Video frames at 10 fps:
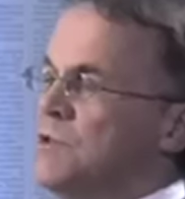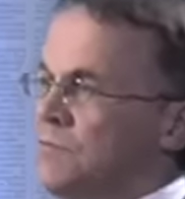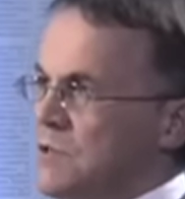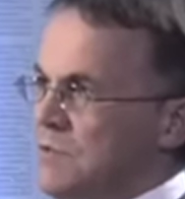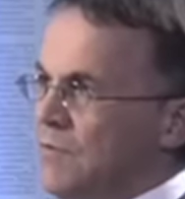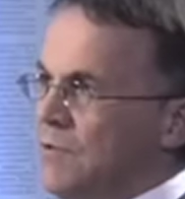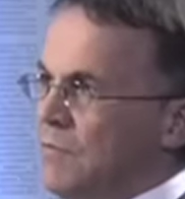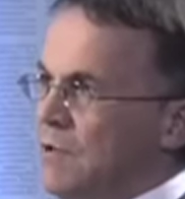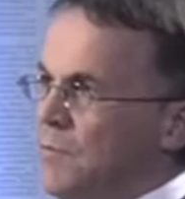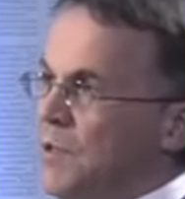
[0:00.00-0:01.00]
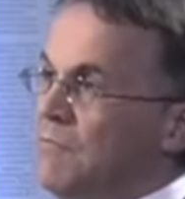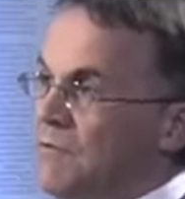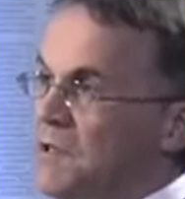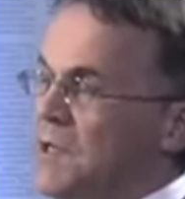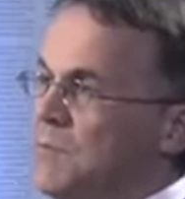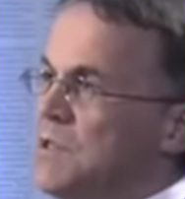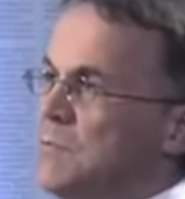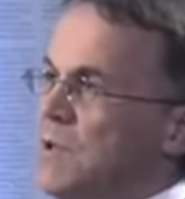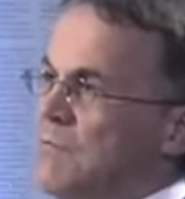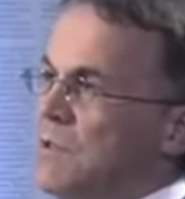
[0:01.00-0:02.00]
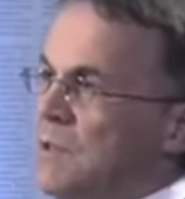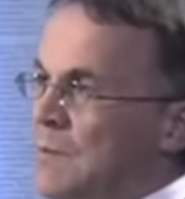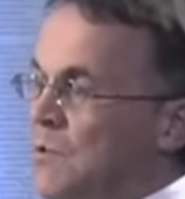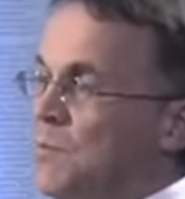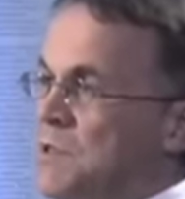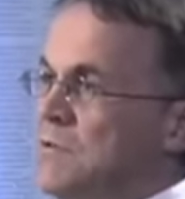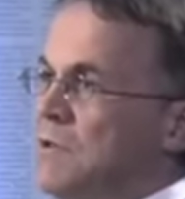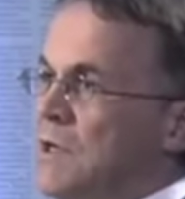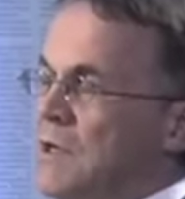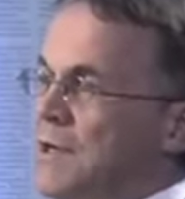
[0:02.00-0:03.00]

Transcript: przywództwo w Europie, wy Niemcy, prawda, nam to pasuje.